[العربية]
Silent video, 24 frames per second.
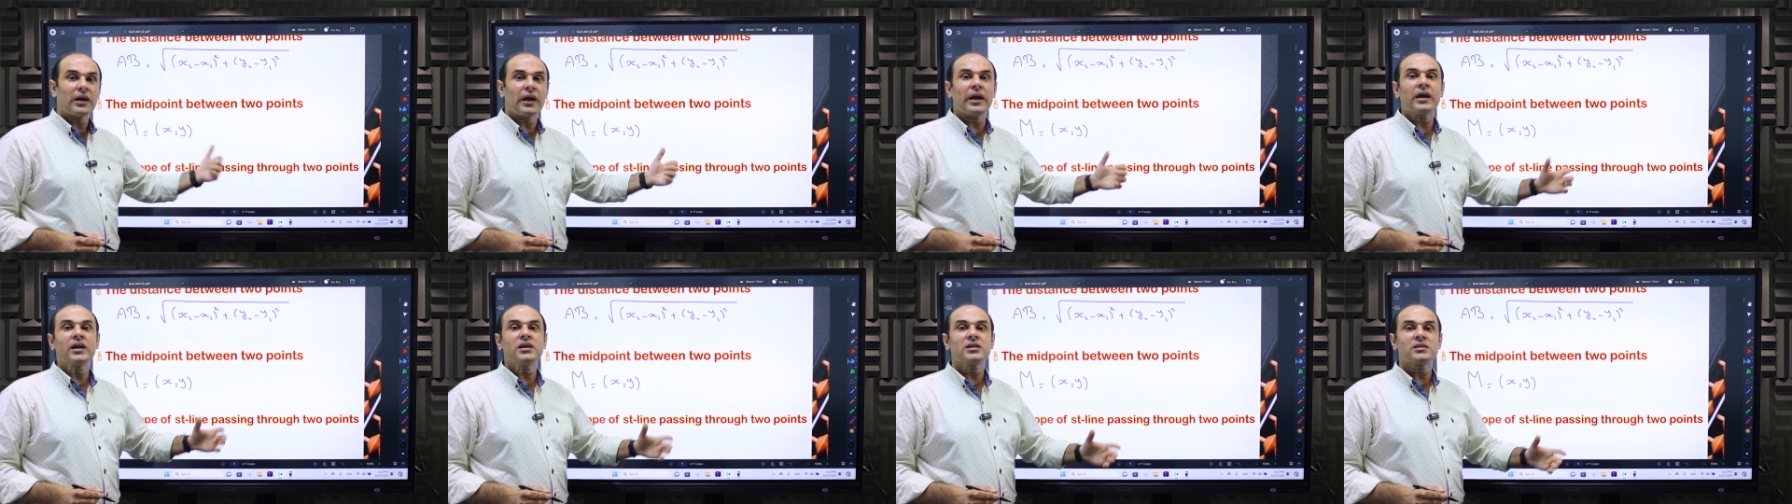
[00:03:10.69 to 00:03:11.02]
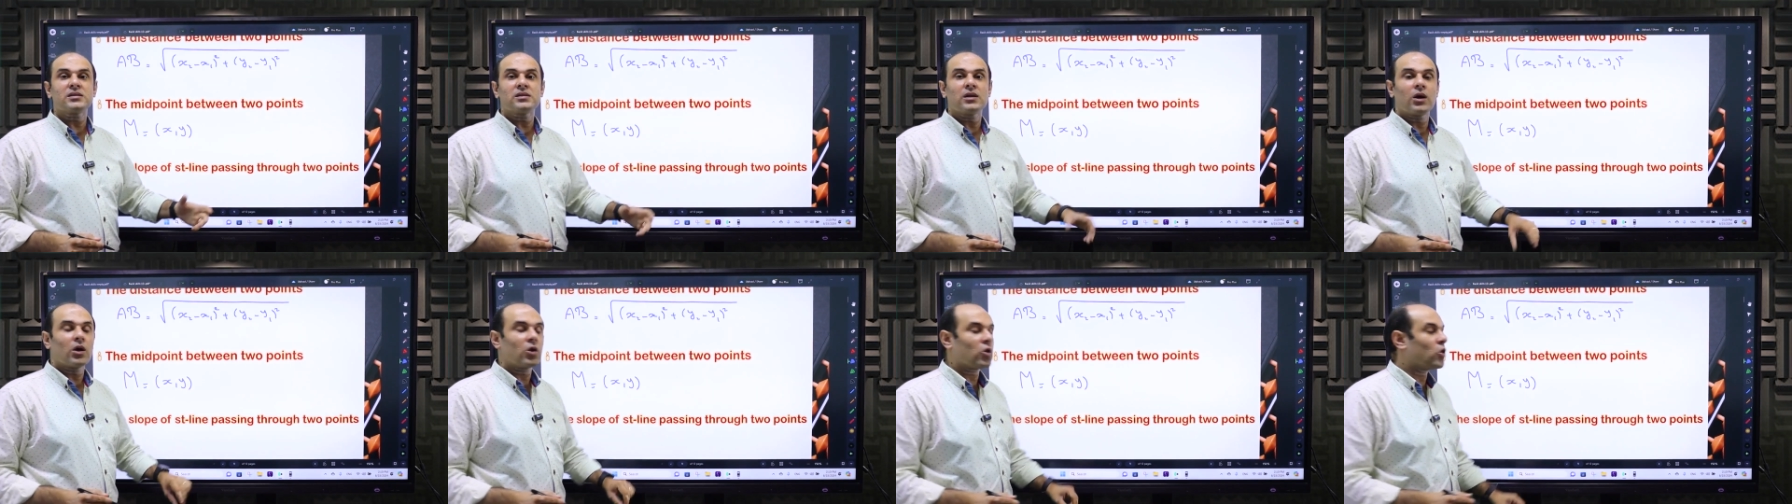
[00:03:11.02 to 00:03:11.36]

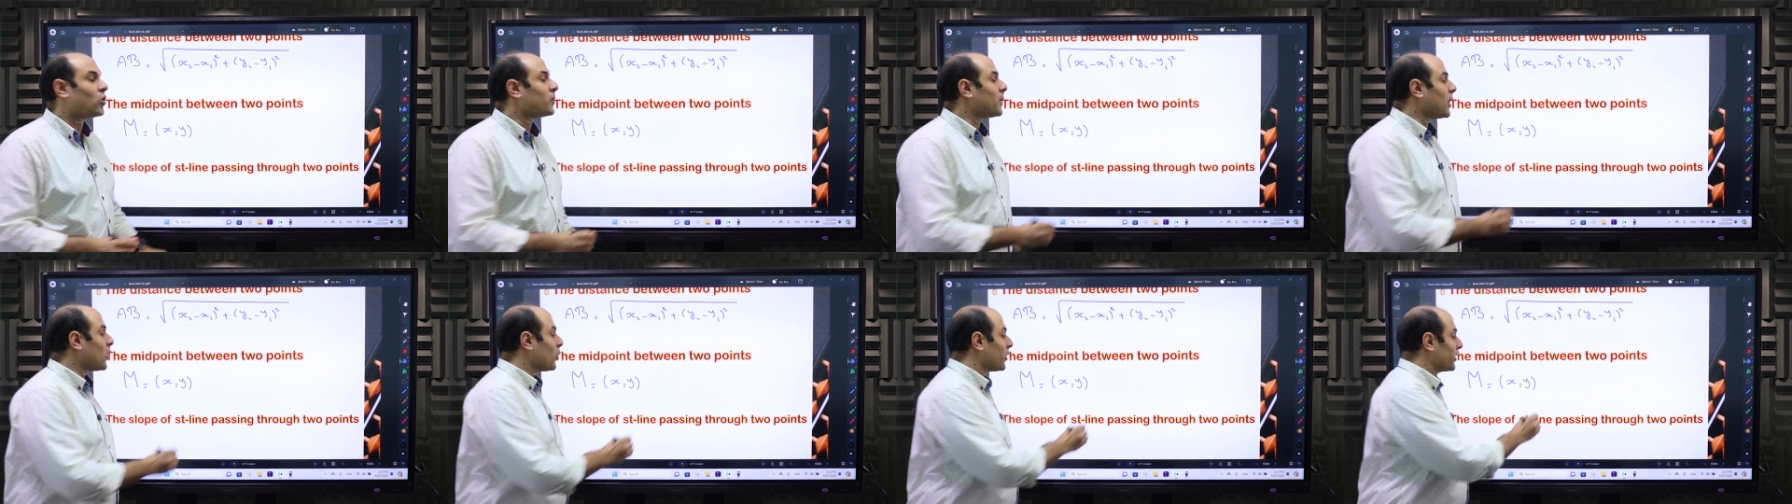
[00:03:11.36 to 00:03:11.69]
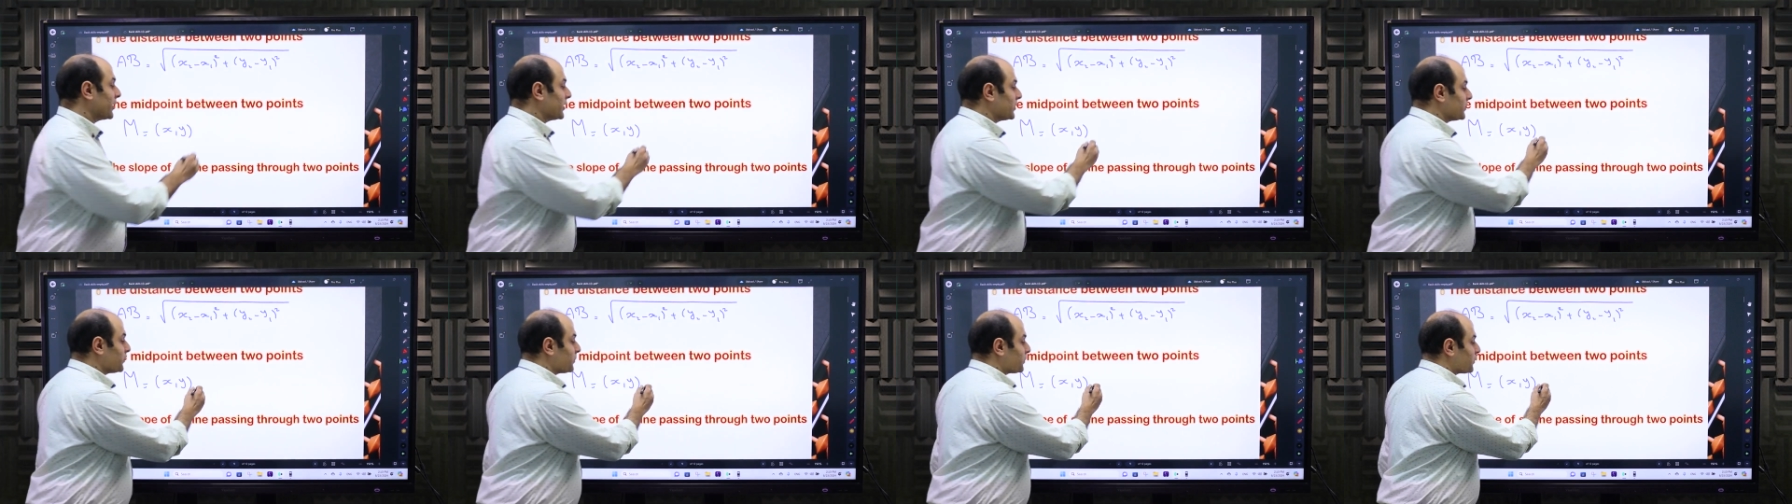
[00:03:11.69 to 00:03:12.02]
اكس كوما
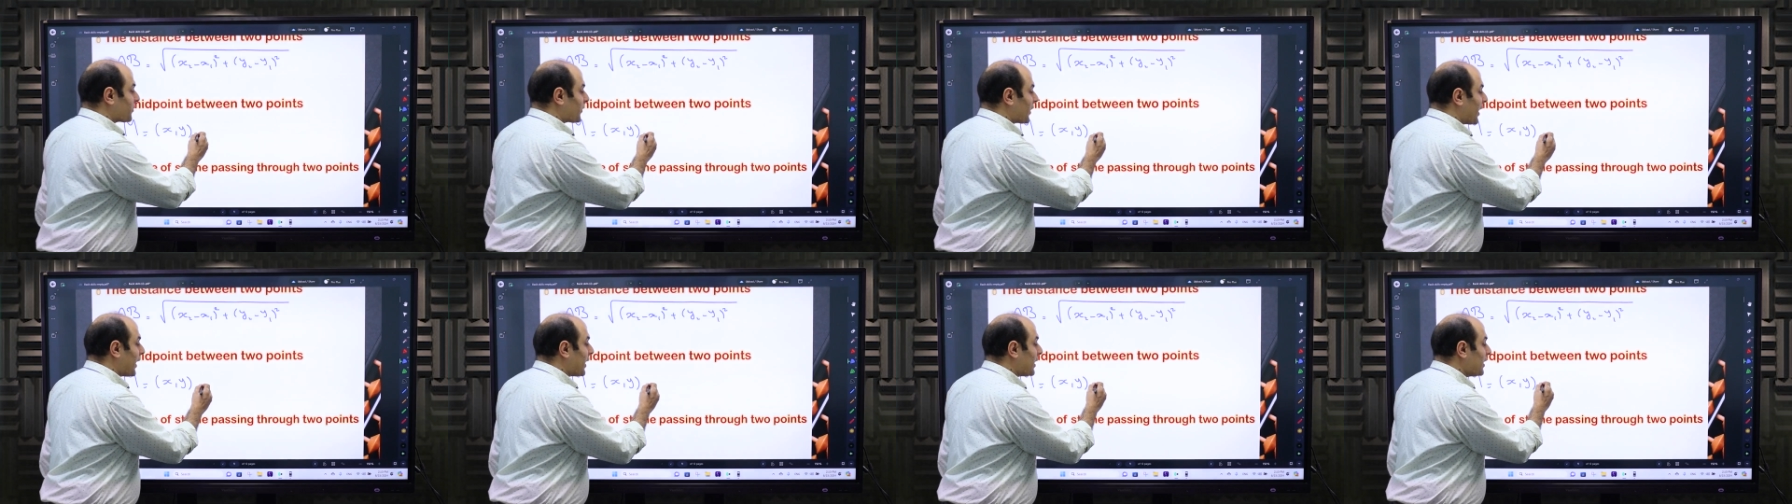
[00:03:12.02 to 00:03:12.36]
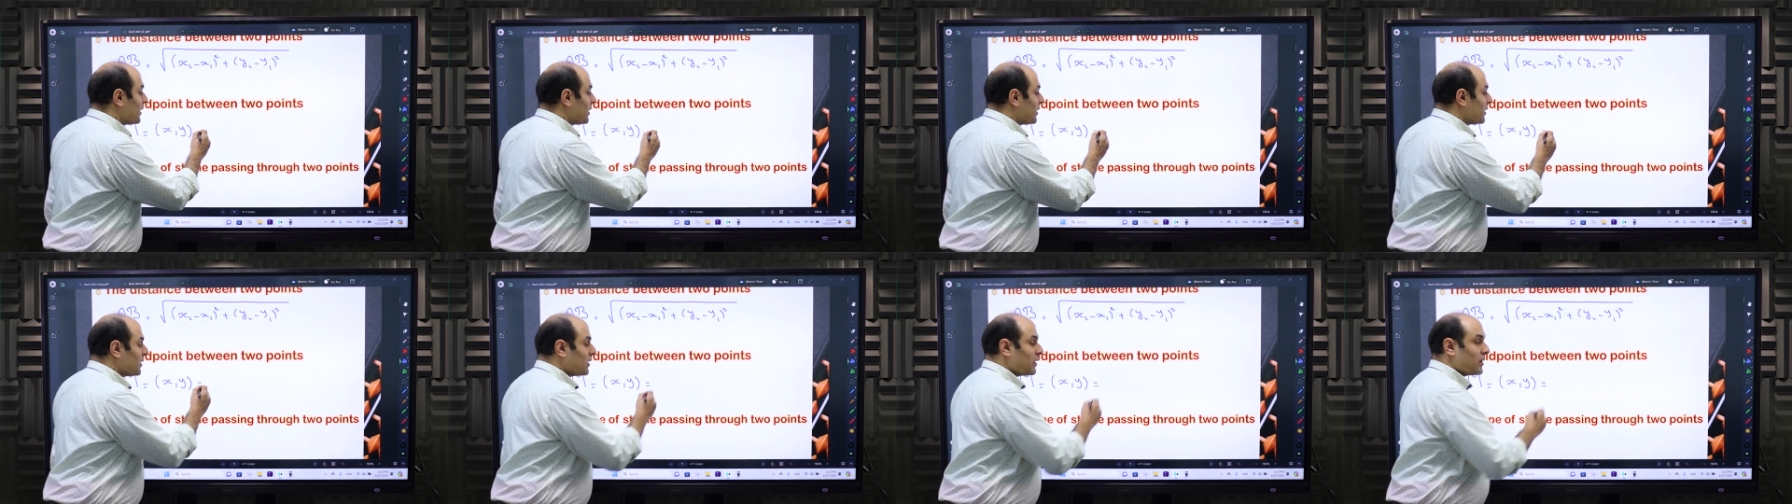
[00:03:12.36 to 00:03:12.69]
واي
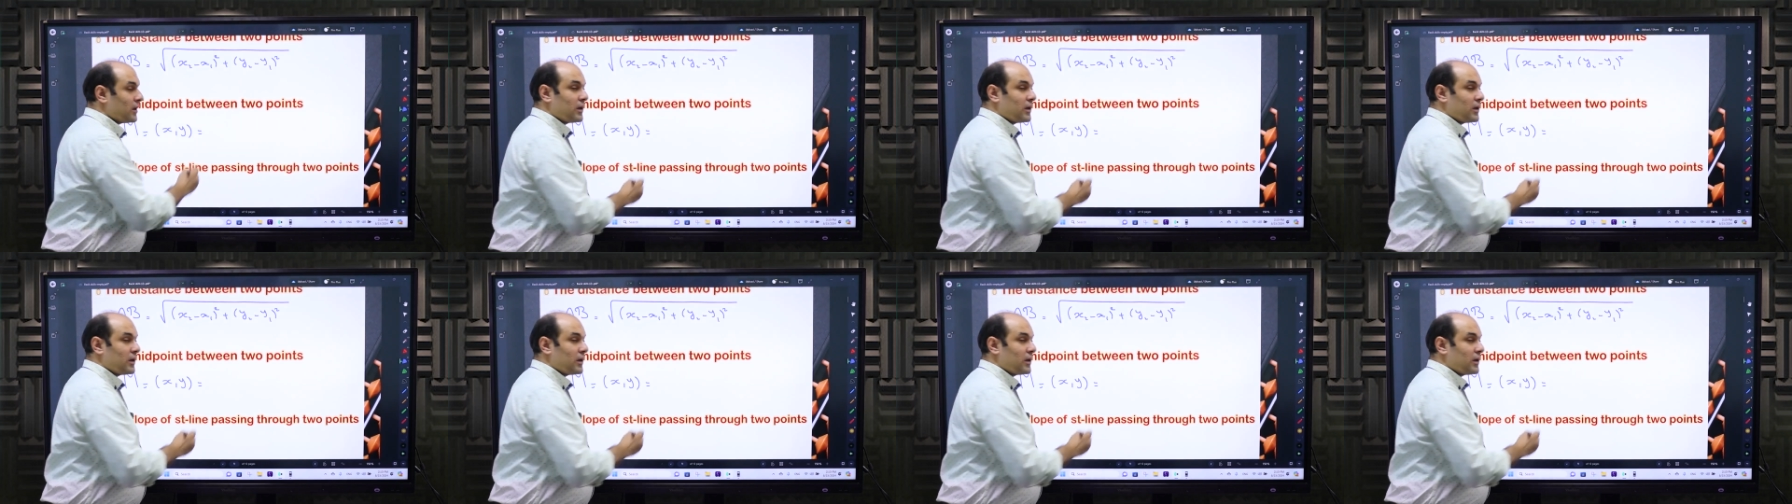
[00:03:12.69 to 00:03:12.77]
ها